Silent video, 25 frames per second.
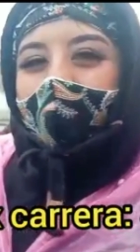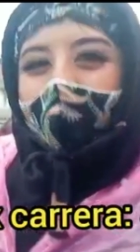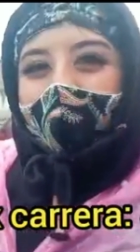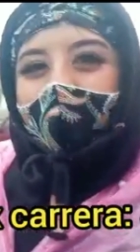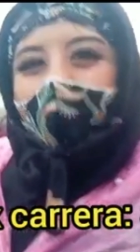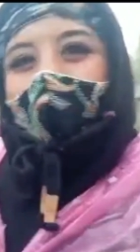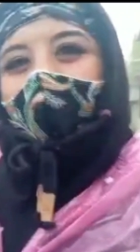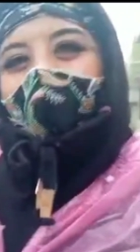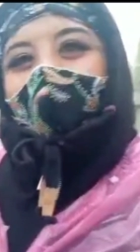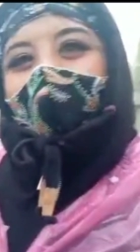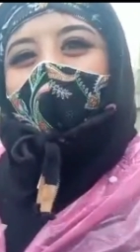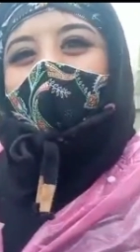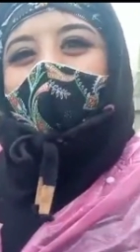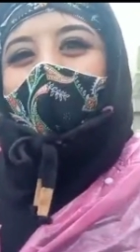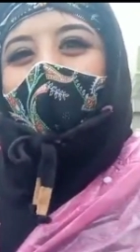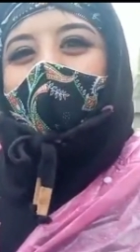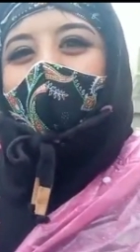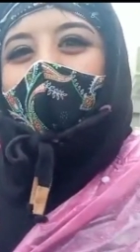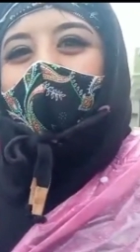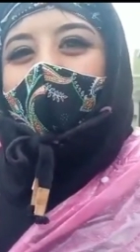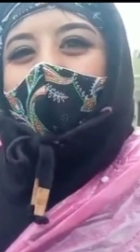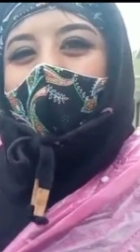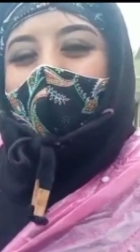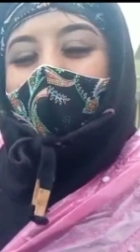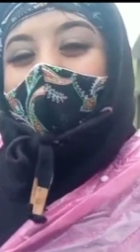
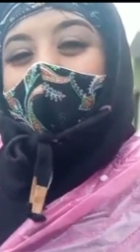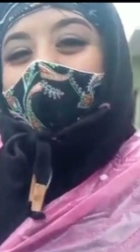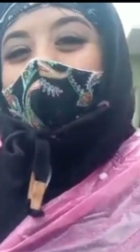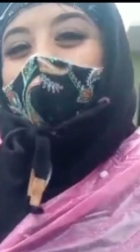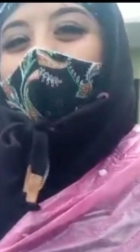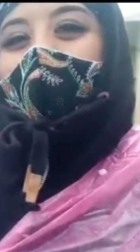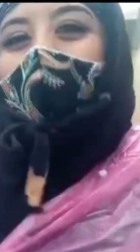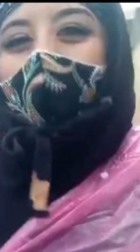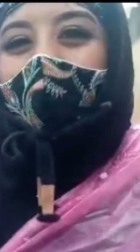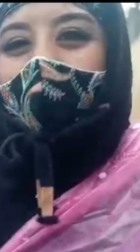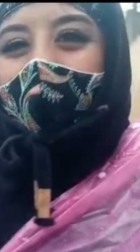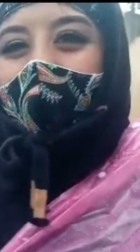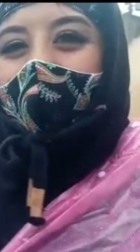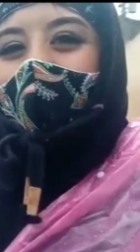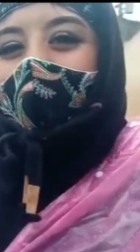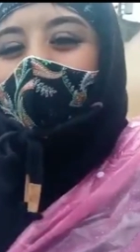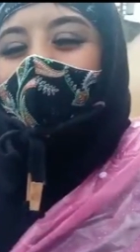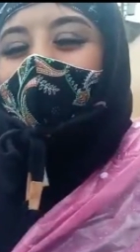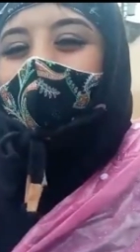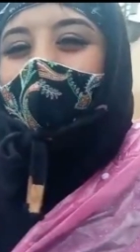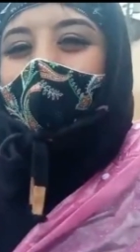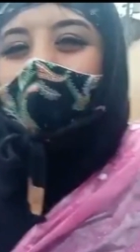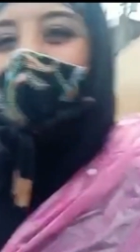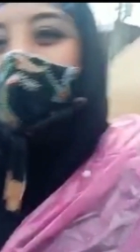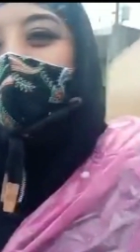hacia la entrada de la
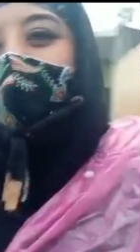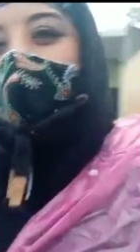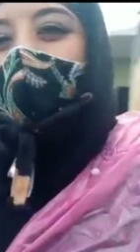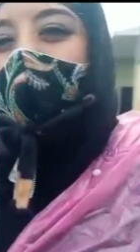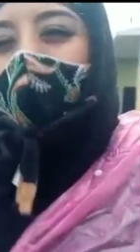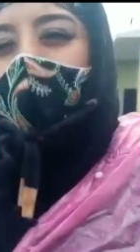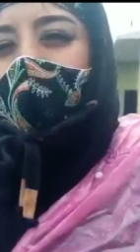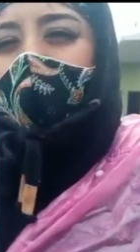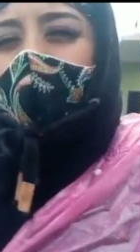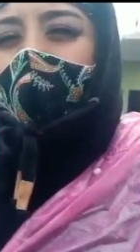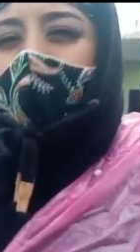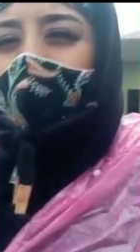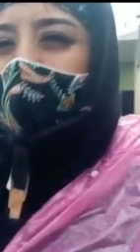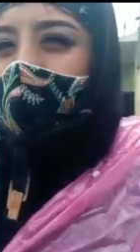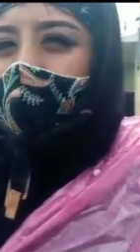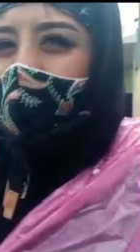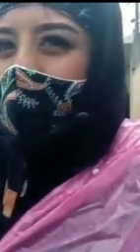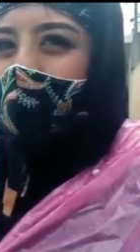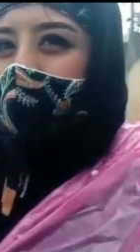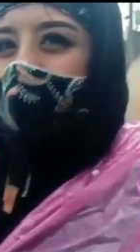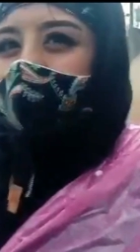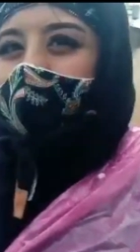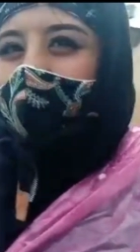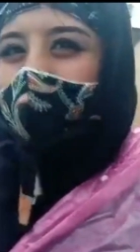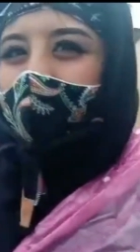cascada y luego toca
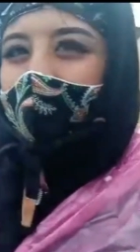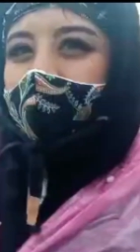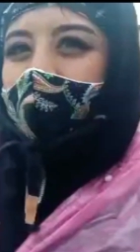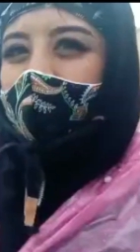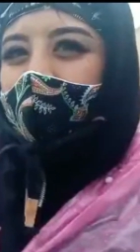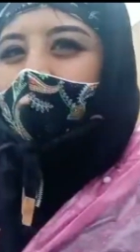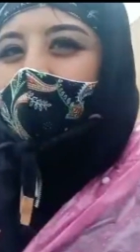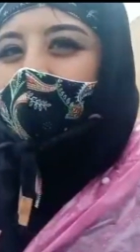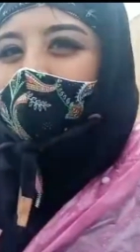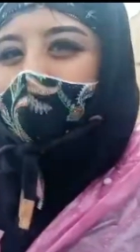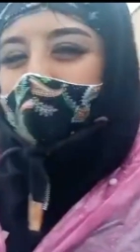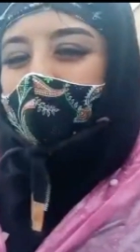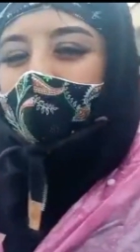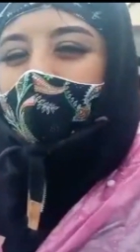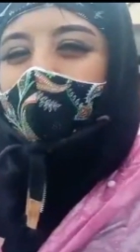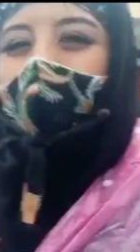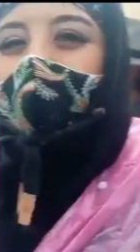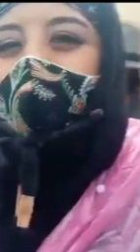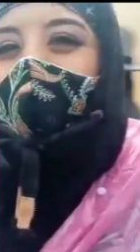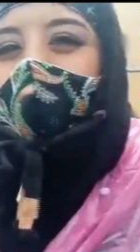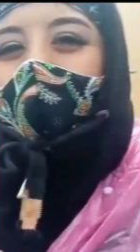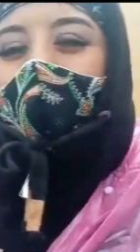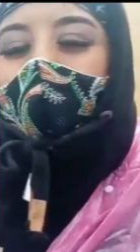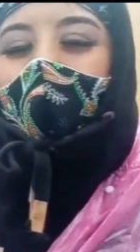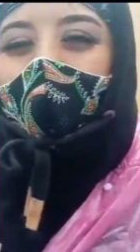caminar unos
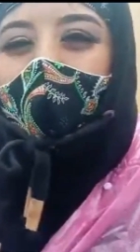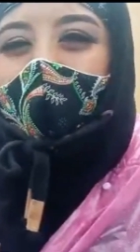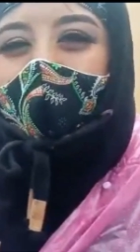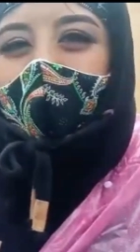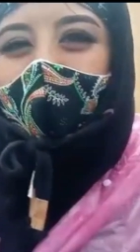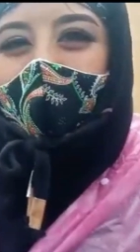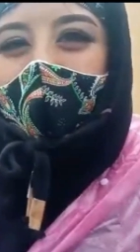minutitos.